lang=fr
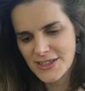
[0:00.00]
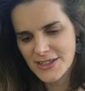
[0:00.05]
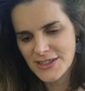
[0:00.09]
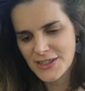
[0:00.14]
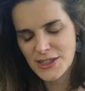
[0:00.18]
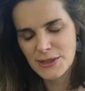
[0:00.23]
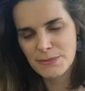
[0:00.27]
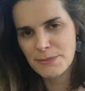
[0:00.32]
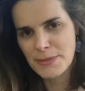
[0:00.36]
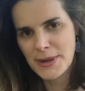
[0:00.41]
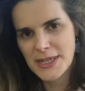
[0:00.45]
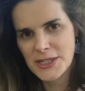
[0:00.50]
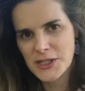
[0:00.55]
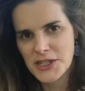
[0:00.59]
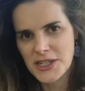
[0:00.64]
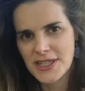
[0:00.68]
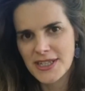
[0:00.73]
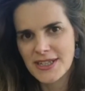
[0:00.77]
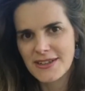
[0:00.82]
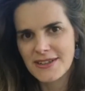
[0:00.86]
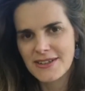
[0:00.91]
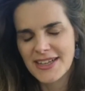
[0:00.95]
J'ai pas,
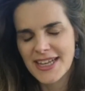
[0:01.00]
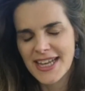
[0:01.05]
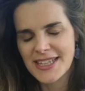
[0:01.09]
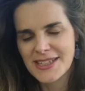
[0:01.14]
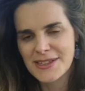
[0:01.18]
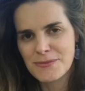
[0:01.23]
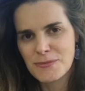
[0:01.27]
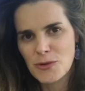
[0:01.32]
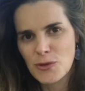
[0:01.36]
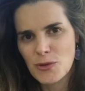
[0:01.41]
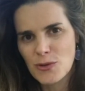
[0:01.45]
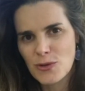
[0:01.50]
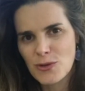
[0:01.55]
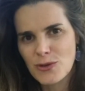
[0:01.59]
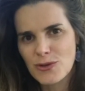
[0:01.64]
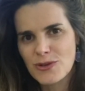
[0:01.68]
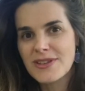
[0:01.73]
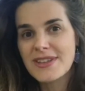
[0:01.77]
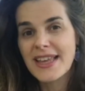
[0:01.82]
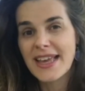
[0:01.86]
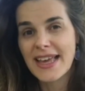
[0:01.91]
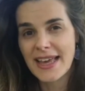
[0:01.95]
j'ai euh, quatre mots,
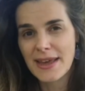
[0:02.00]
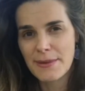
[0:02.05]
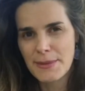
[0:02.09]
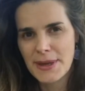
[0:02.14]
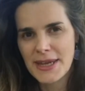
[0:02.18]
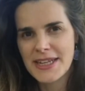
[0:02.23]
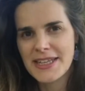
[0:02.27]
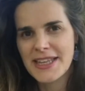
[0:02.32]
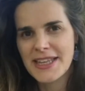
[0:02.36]
une très belle